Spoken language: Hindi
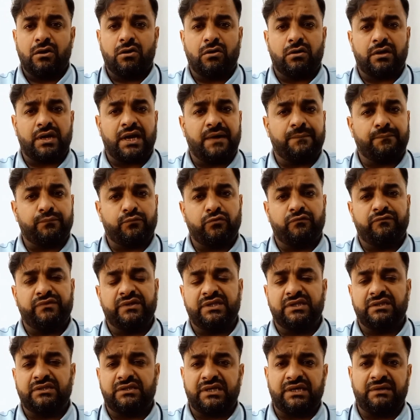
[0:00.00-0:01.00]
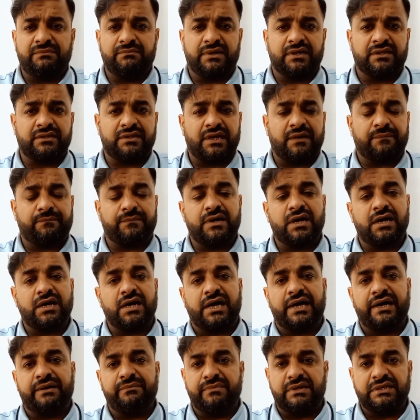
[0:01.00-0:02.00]
और आपको विद इन थ्री मंथ्स आपका
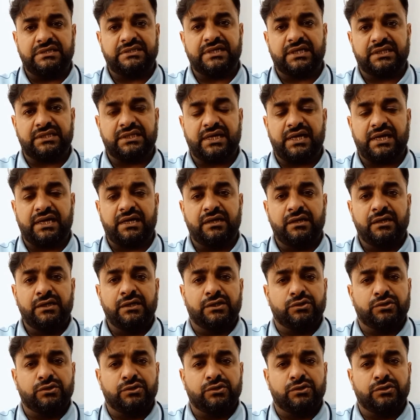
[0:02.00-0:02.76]
कार्ड मिल जाता है